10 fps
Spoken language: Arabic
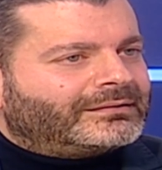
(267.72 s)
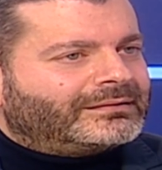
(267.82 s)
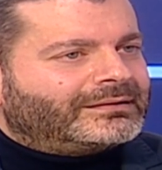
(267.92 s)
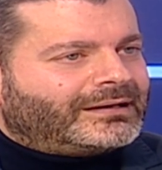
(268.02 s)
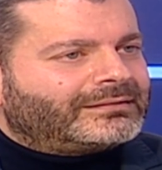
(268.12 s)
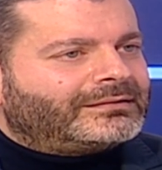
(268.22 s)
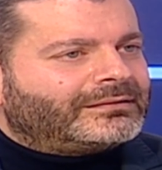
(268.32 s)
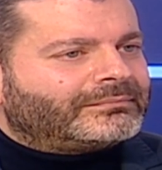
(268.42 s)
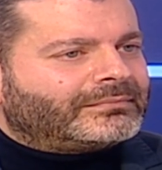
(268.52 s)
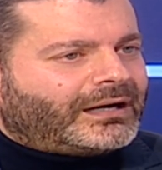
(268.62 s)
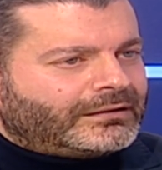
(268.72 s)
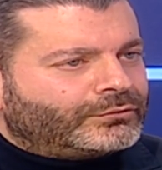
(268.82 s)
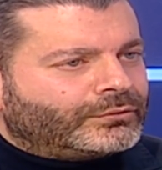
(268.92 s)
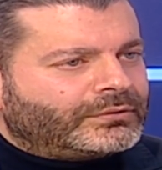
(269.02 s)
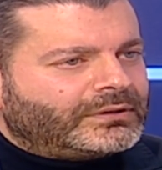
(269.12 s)
يقدم ما
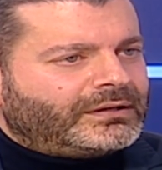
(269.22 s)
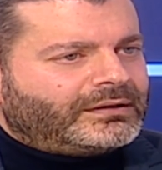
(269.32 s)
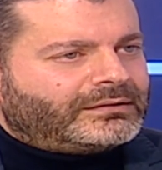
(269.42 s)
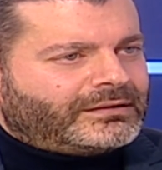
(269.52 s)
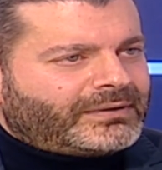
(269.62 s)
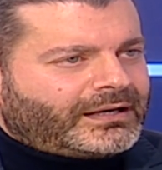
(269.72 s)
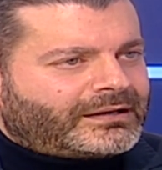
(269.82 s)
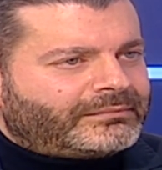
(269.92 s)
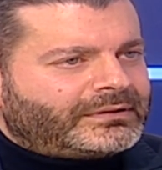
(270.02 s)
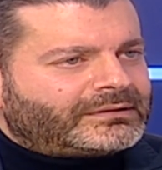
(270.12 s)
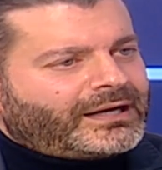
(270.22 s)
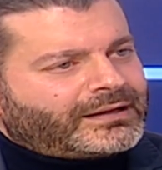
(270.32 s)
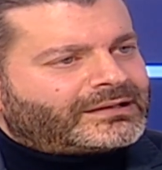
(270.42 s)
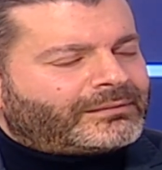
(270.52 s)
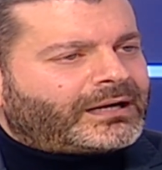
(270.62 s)
عنده للمحكمه
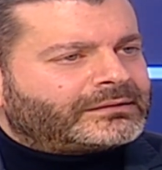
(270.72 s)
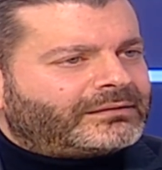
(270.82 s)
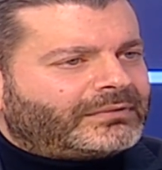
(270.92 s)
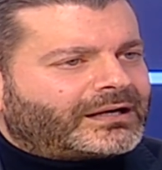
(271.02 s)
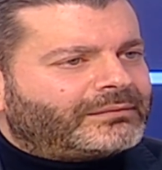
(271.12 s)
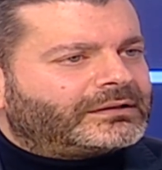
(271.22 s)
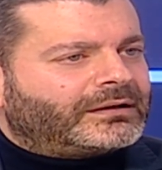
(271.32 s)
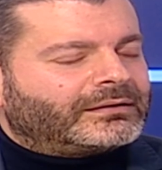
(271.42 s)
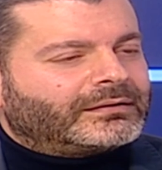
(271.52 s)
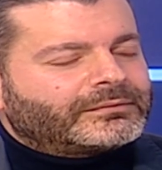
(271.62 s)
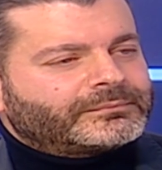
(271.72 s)
حتى بعد المحكمه تقرر بس اذا